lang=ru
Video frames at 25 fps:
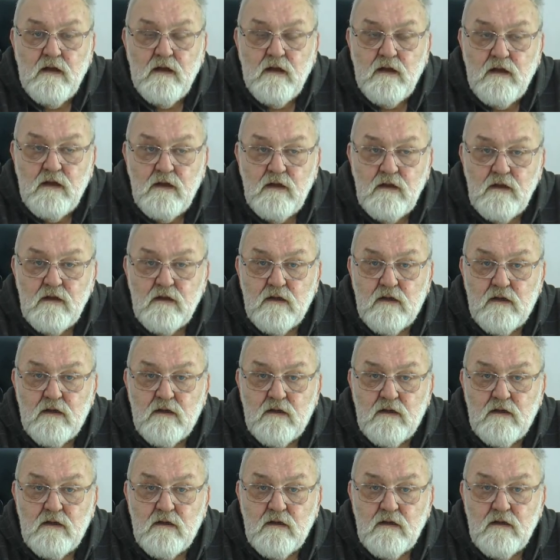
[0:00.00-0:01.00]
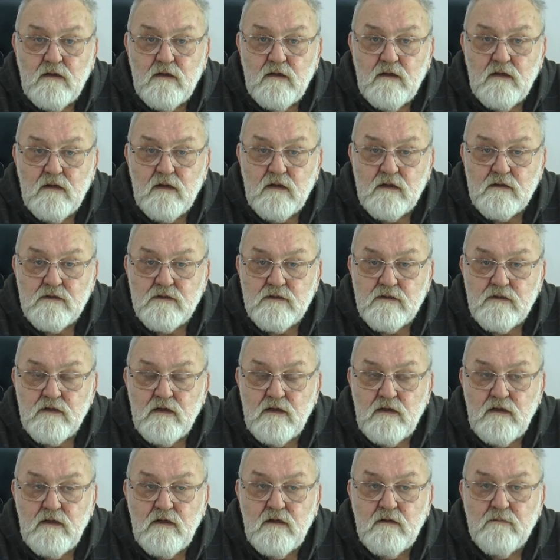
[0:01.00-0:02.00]
И э,
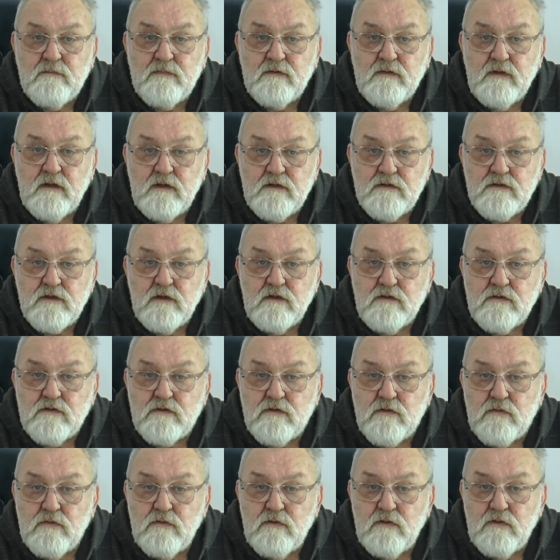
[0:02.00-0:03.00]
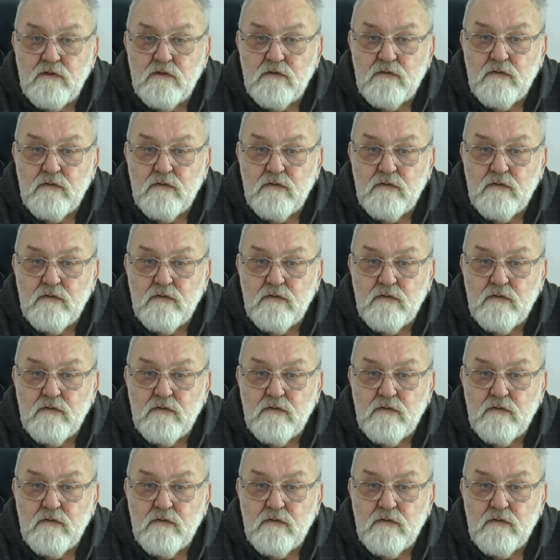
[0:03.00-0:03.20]
расселили, начали строить